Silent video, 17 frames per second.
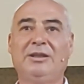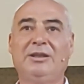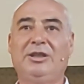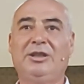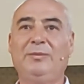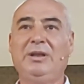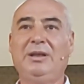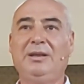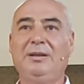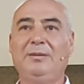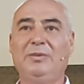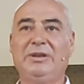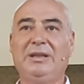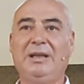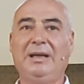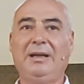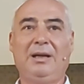Şimdi
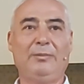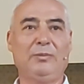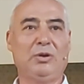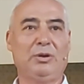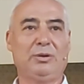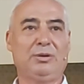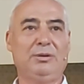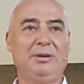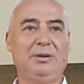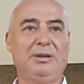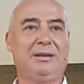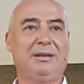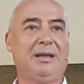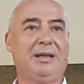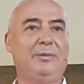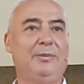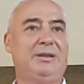bizler hamdolsun
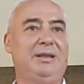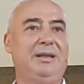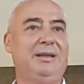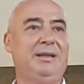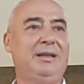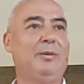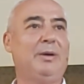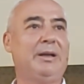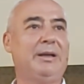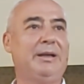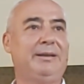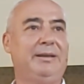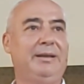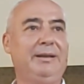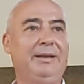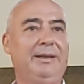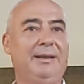İsa Mesih'e iman
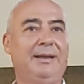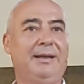ettik.